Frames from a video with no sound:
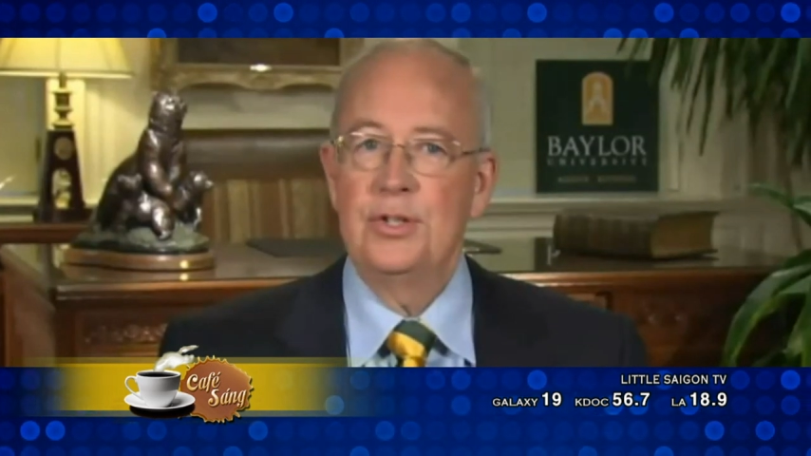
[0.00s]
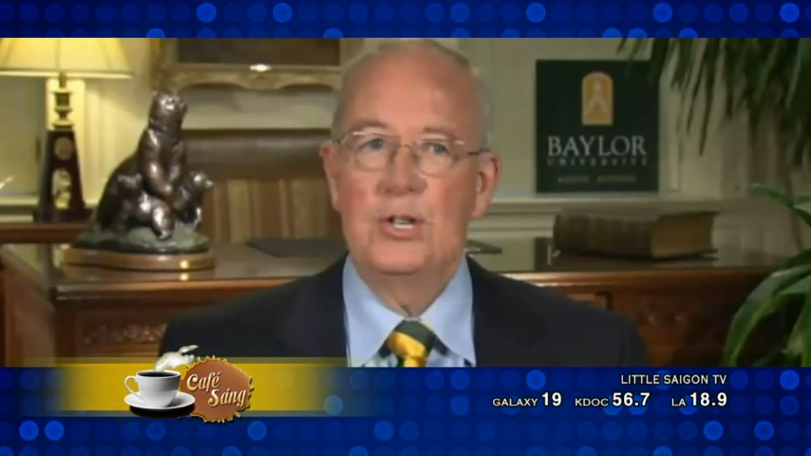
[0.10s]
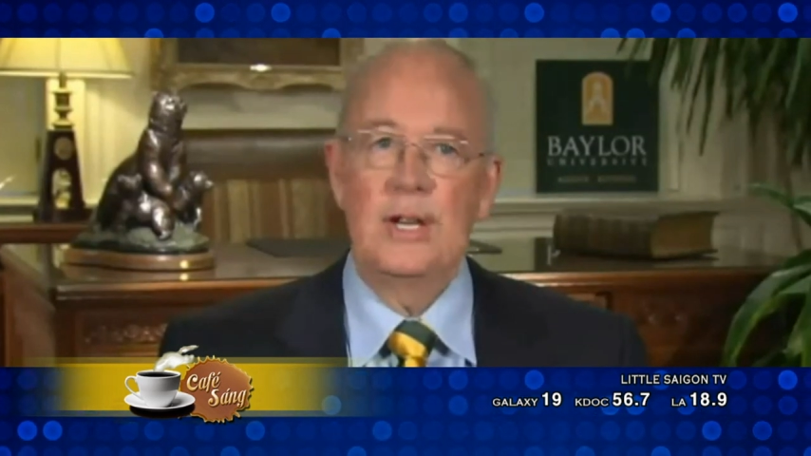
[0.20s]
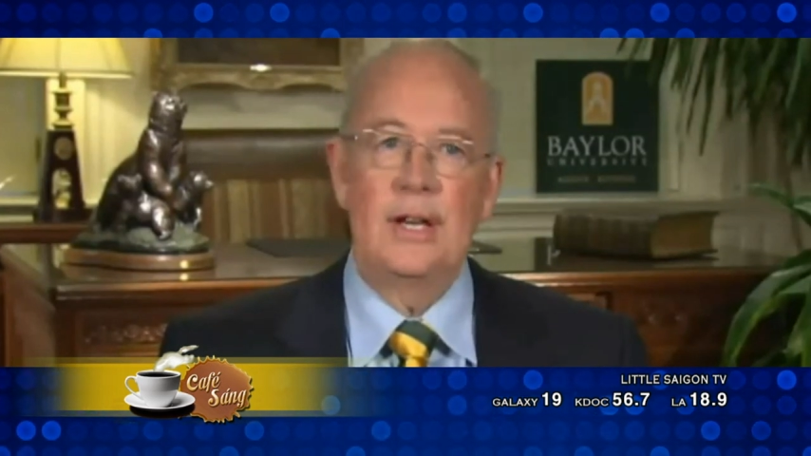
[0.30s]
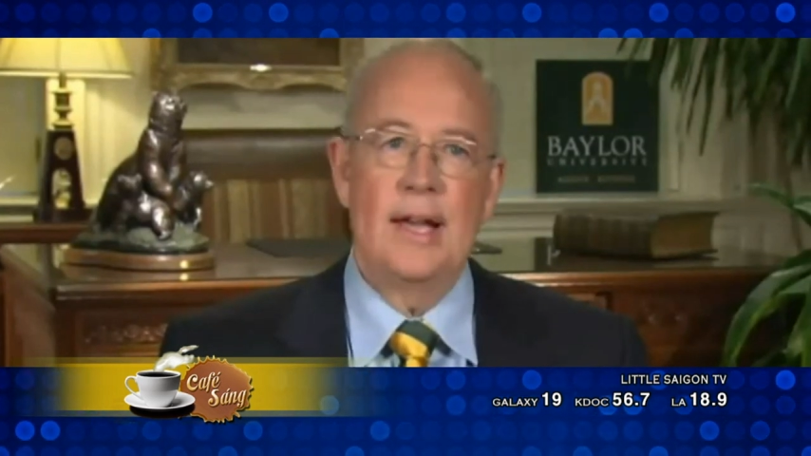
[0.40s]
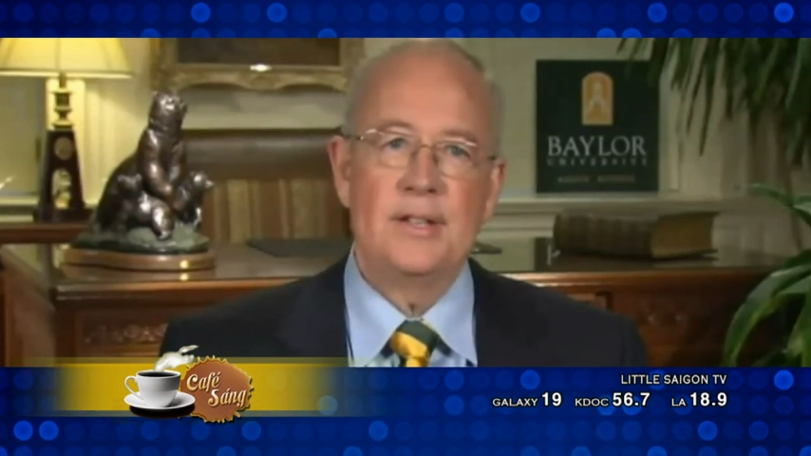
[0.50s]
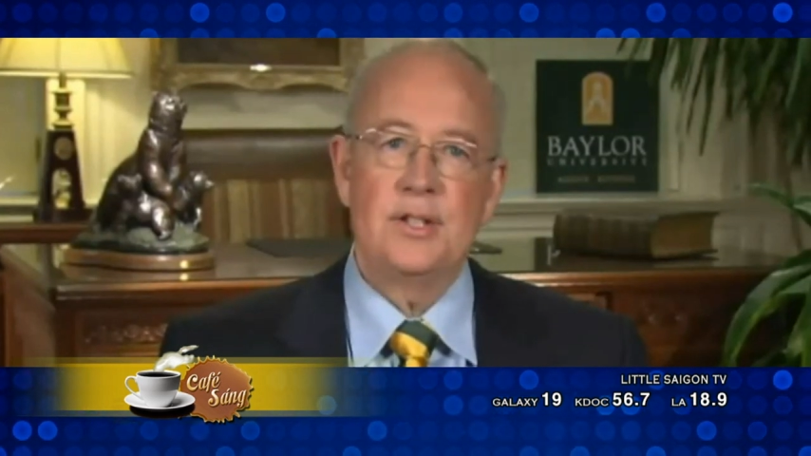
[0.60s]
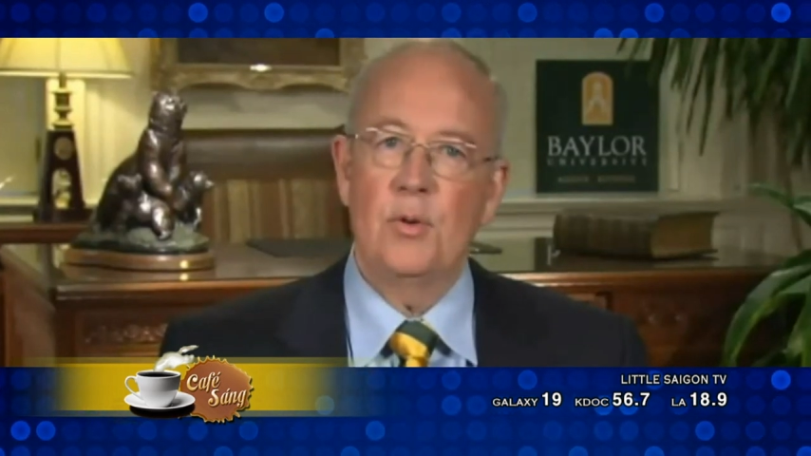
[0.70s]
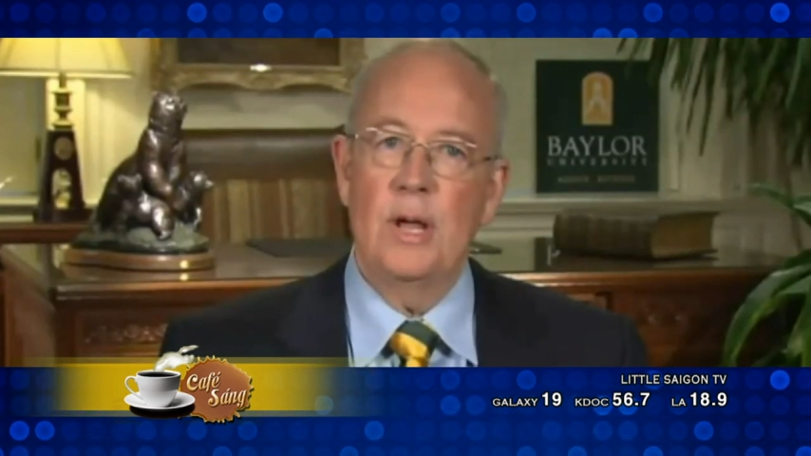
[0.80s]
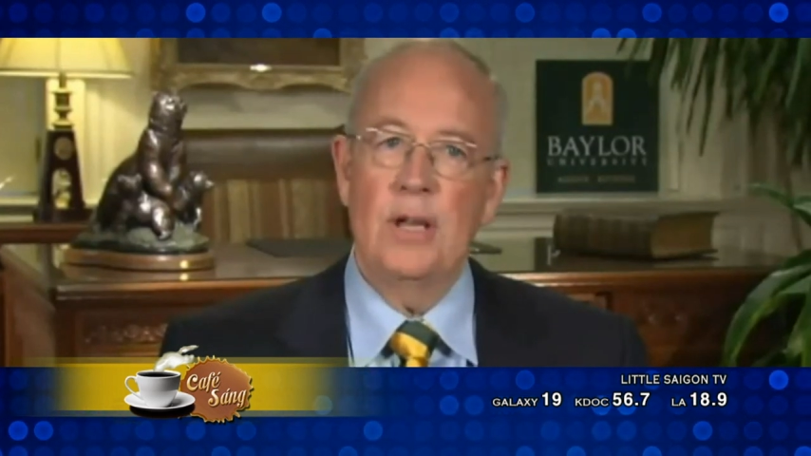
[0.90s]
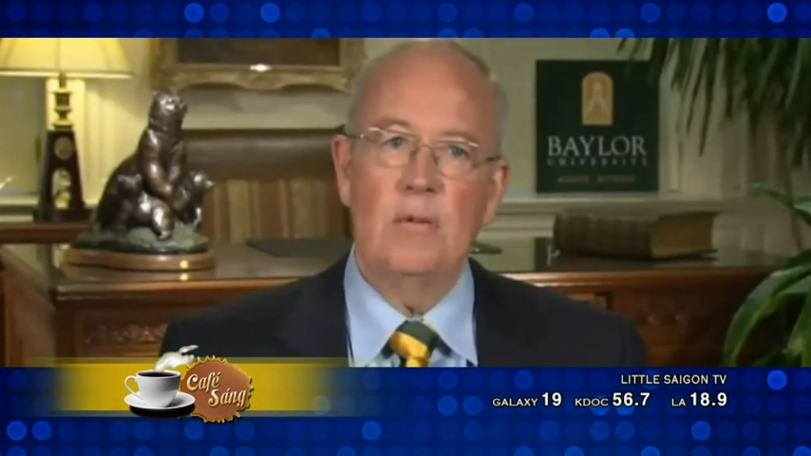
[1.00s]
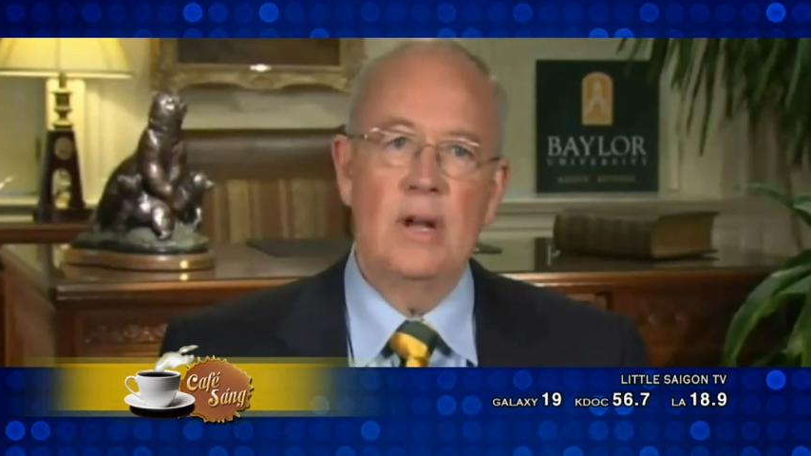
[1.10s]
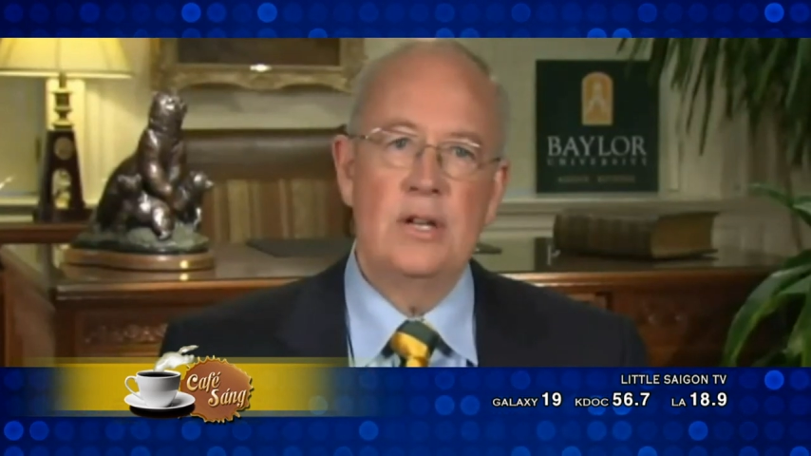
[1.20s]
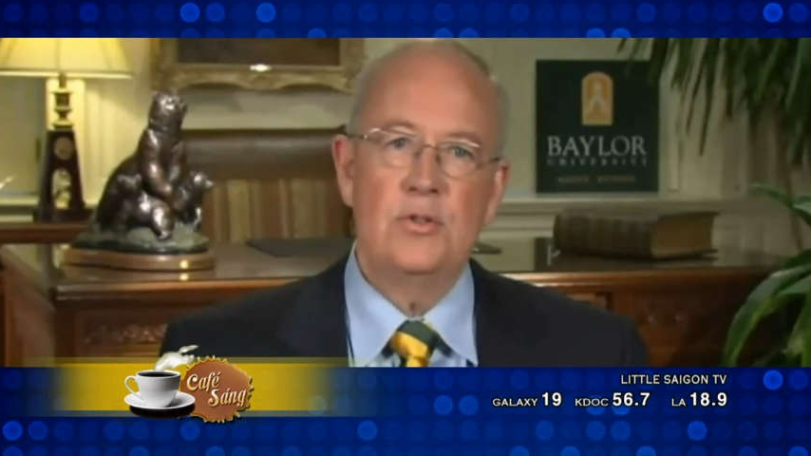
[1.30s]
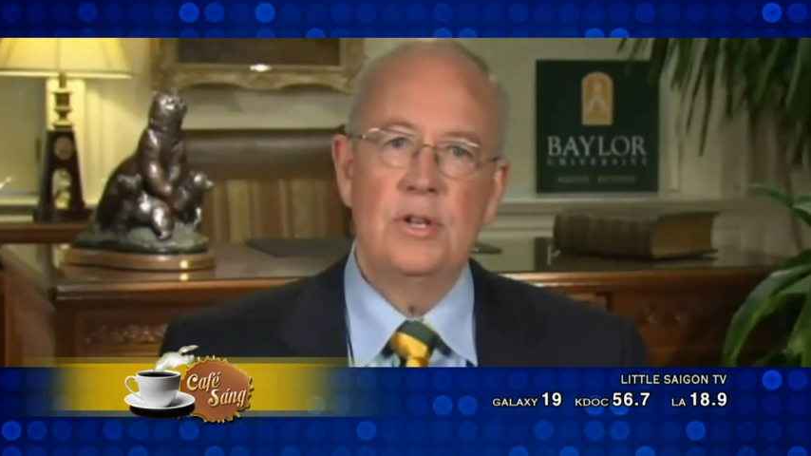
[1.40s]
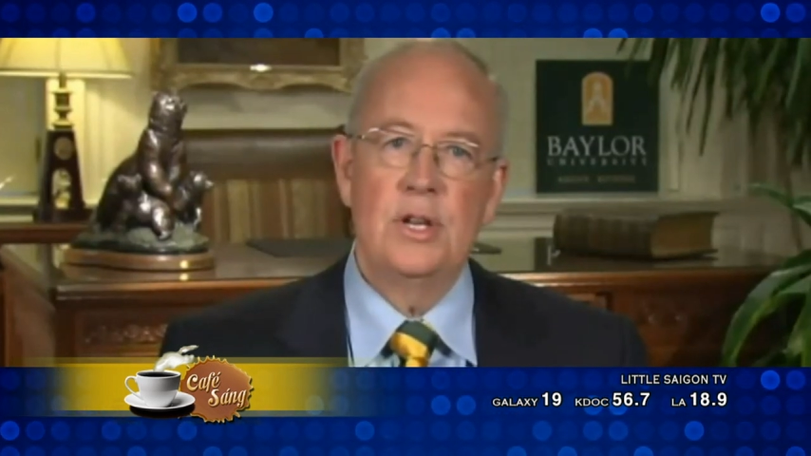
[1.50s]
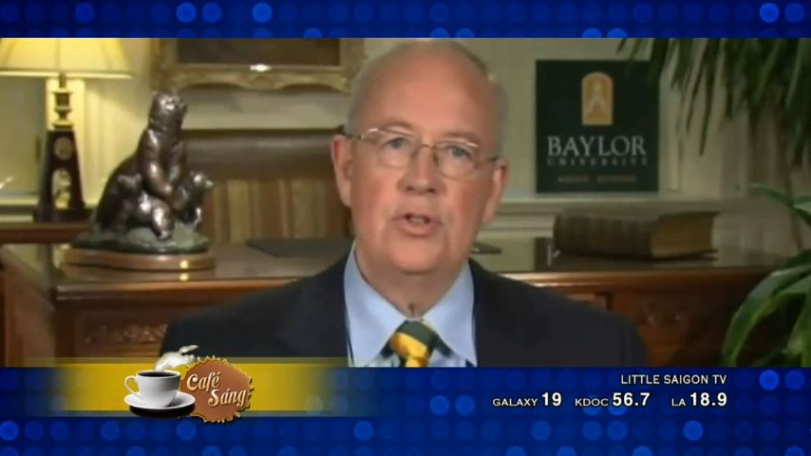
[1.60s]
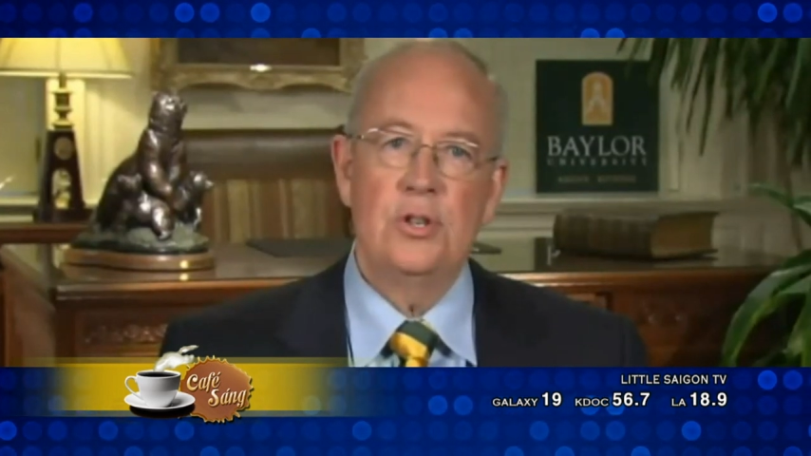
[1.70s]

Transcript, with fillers: Tôi rất sợ hãi về sự